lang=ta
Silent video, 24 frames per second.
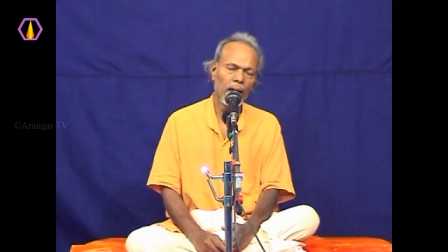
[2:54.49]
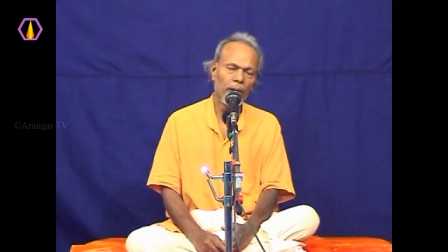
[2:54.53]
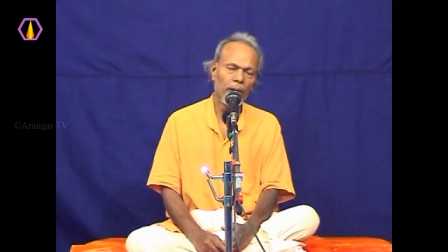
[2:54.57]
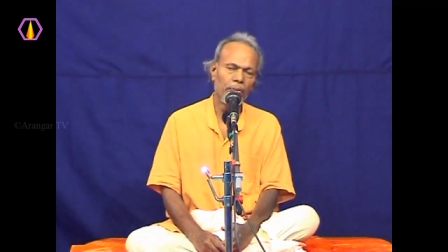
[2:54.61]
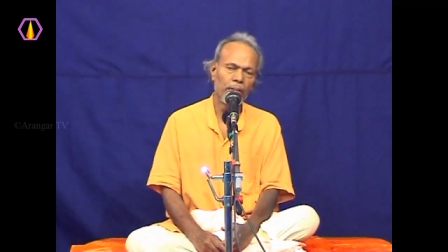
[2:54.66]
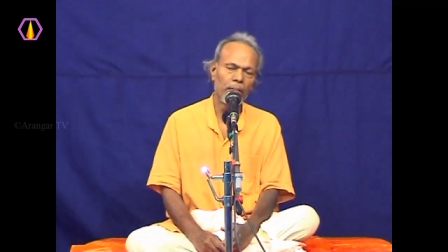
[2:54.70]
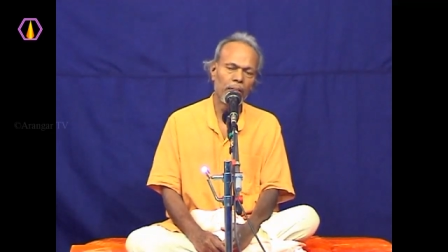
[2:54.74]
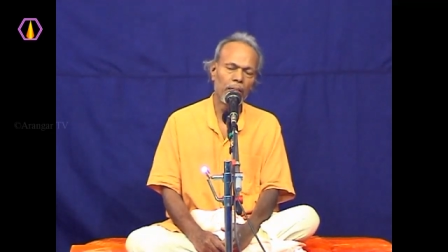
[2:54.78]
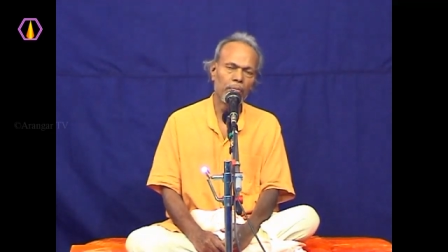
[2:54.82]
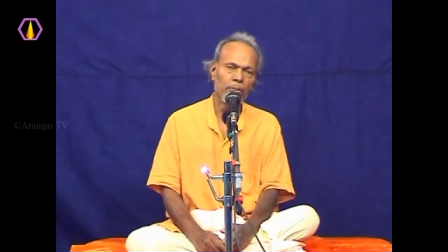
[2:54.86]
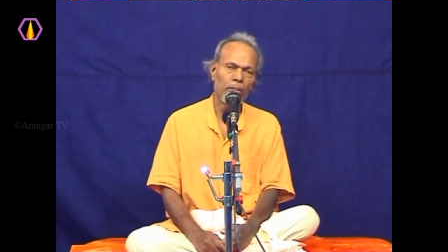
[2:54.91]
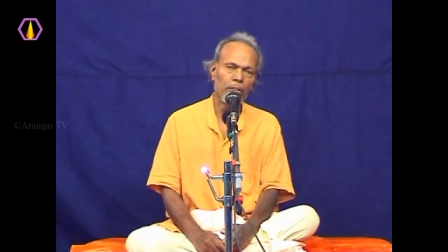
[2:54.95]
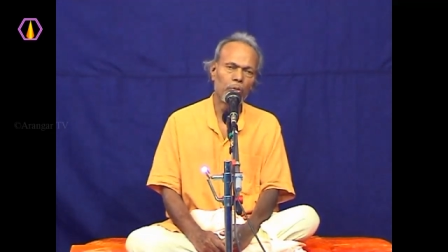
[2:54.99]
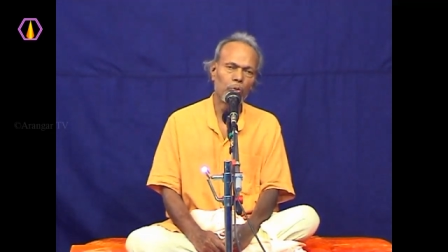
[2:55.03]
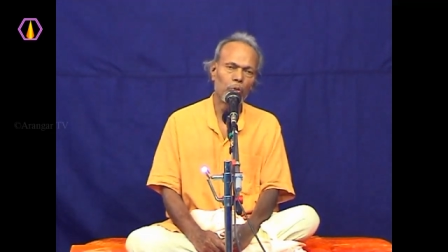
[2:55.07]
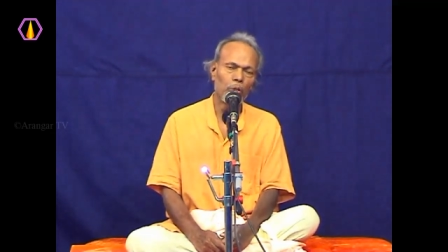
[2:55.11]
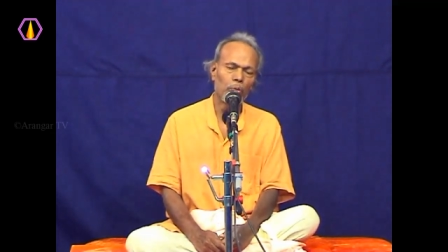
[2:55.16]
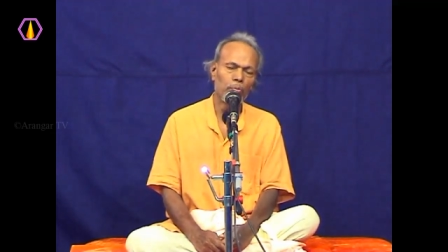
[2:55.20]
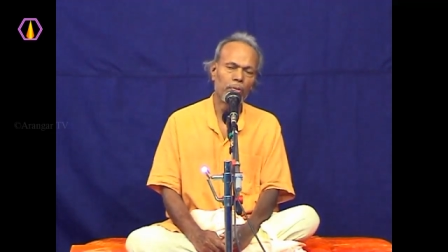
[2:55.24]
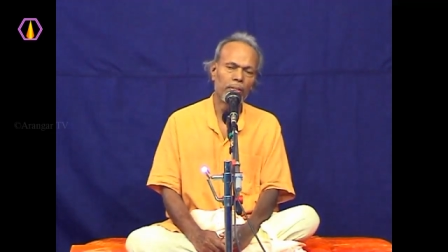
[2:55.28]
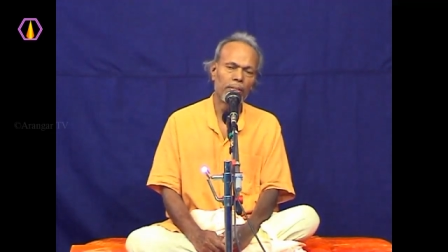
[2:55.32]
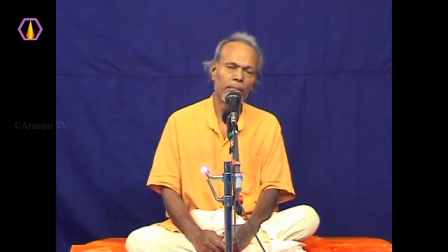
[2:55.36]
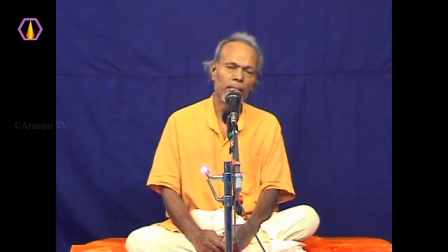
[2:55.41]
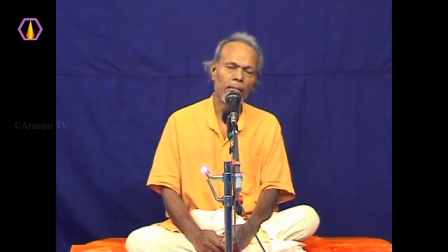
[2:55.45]
அவரையும் அவர்
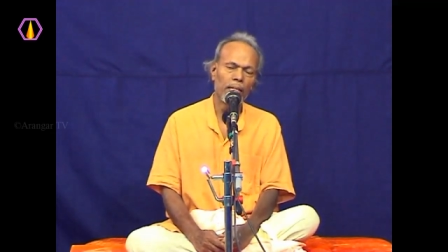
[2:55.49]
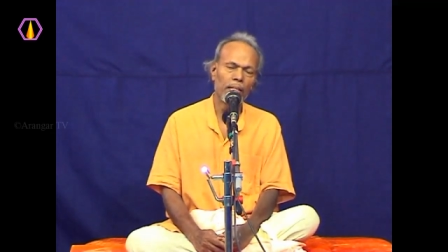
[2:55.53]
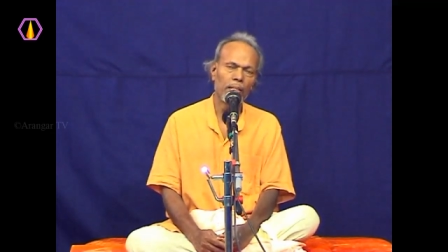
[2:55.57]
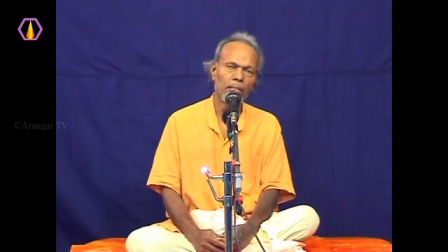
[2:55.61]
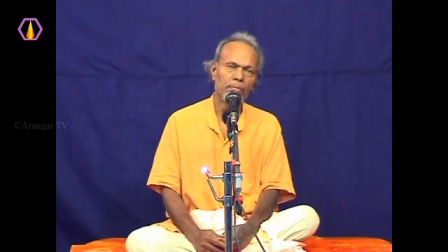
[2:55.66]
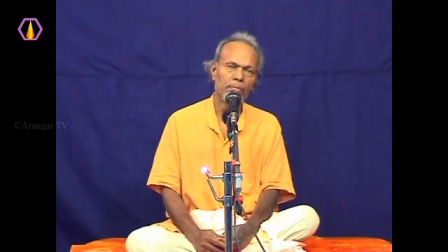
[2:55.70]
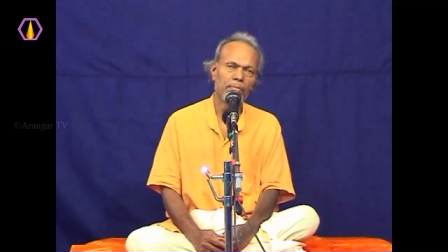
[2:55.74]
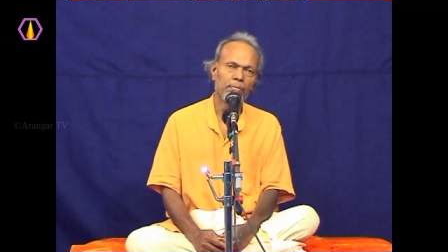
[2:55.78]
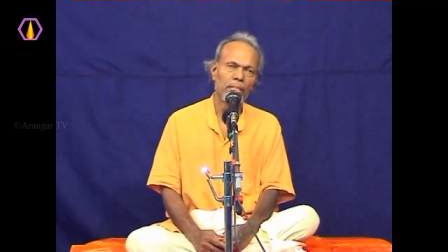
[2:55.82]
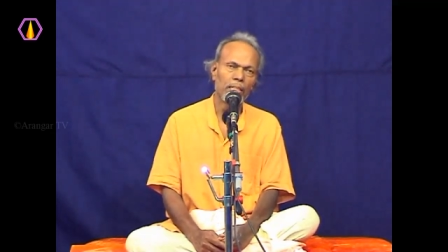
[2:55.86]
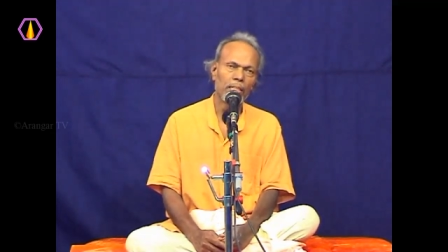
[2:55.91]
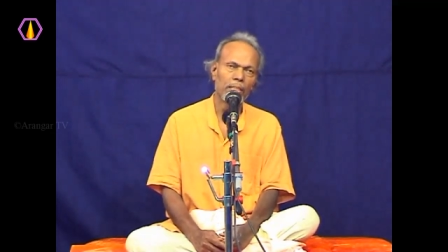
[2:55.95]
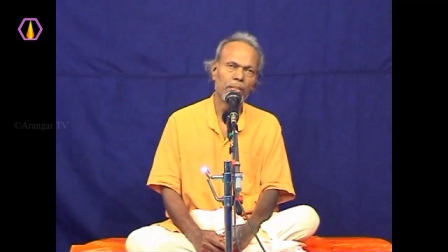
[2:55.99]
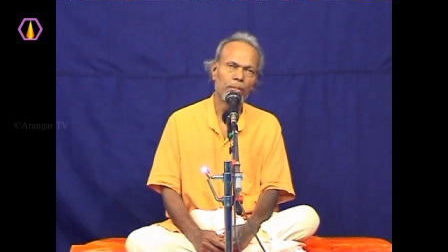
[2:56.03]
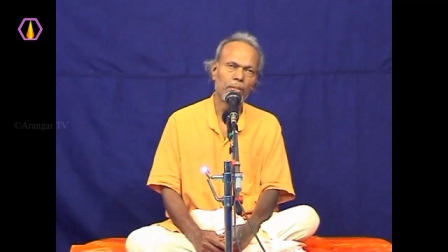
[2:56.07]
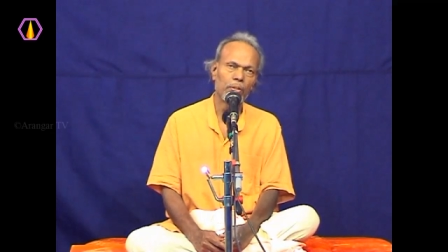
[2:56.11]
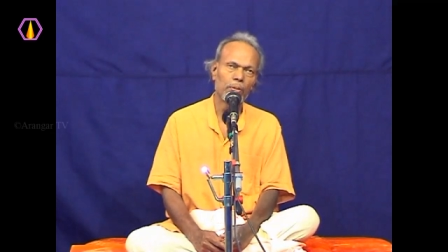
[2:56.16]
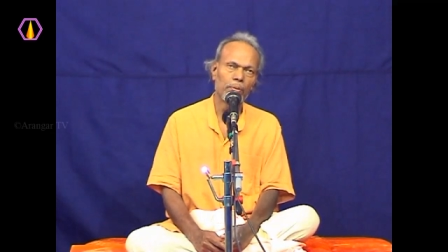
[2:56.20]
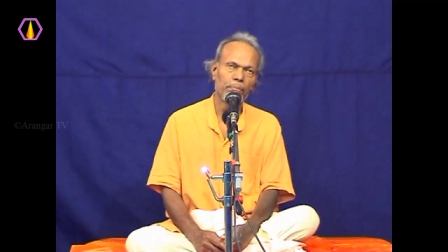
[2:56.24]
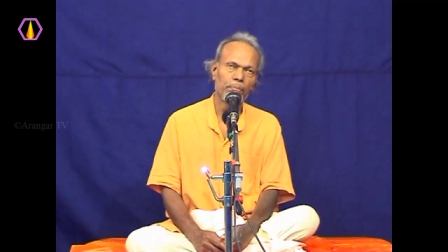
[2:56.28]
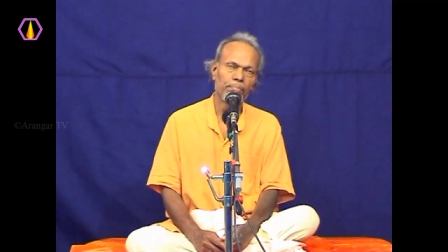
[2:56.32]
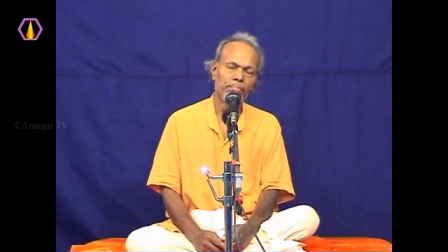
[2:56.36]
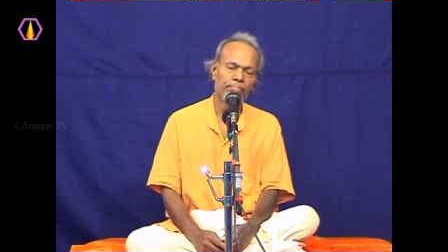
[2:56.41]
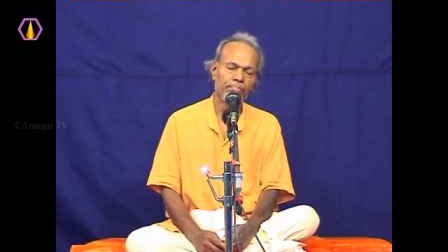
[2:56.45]
குடும்பத்தாரையும்
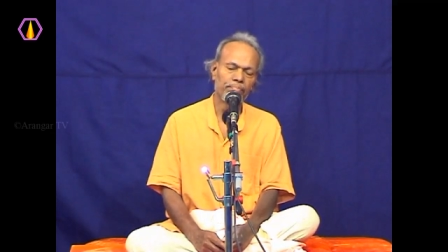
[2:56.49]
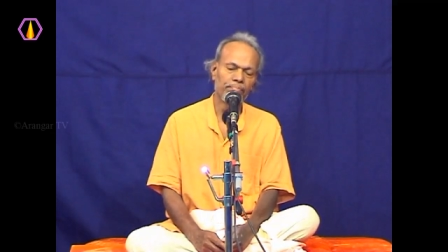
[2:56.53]
பார்த்துக்கிறோம்